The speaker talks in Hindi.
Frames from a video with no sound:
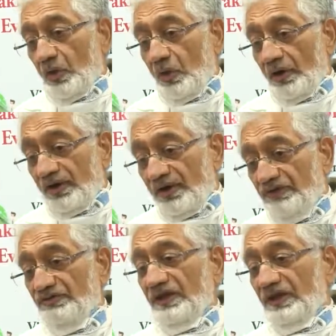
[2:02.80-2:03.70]
और
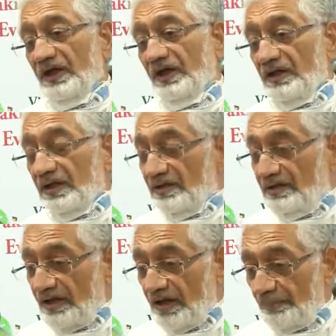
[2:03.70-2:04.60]
इन
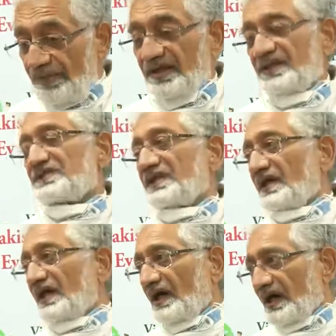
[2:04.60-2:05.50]
ये अपने हिस्से
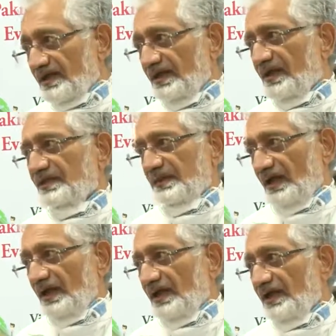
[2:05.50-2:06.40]
का आज दिया
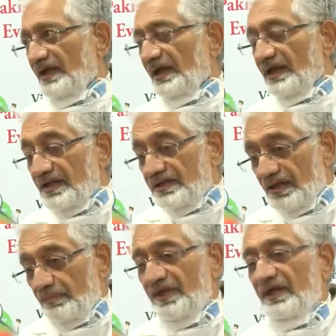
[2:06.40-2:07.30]
जला रहे हैं कि
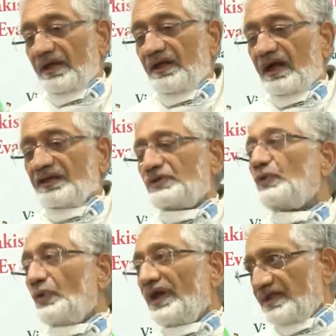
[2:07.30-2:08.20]
ये भी इलाज
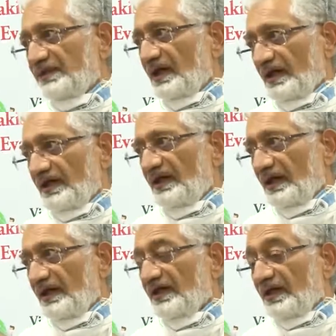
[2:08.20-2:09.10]
ढूंढने जा रहे
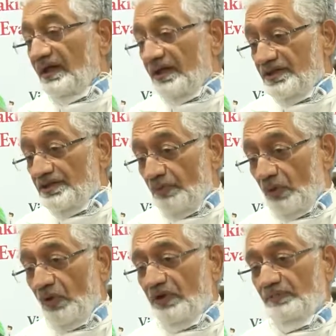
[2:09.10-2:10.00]
हैं इस
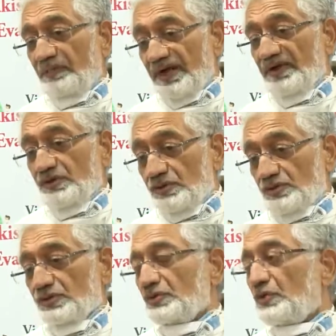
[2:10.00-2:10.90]
बहुत बड़ी
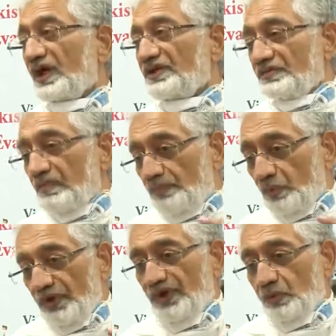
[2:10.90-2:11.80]
जस्तजू का जिसमें
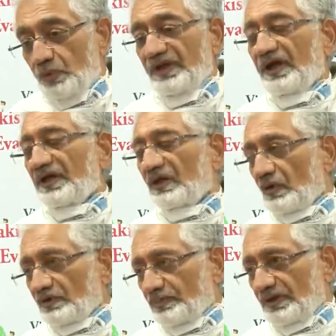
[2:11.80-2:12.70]
पूरी दुनिया के
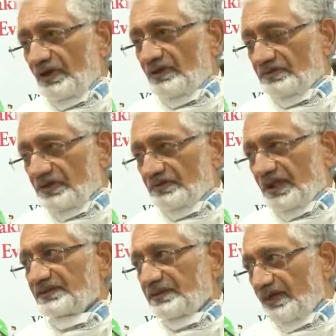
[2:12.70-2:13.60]
हॉस्पिटल
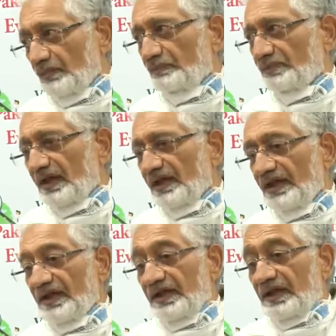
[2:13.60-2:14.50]
साइंसदान मुबतला
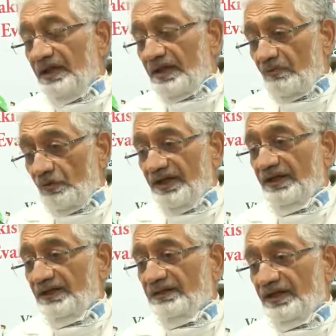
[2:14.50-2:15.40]
हैं कि वो
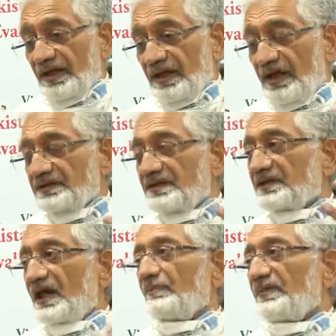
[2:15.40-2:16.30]
देखना चाहते हैं क्या चीज़
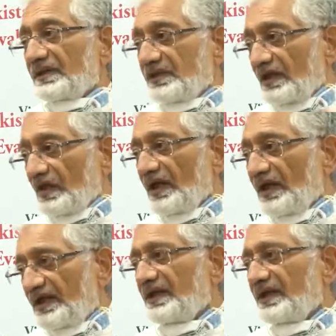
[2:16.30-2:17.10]
काम करती है और क्या नहीं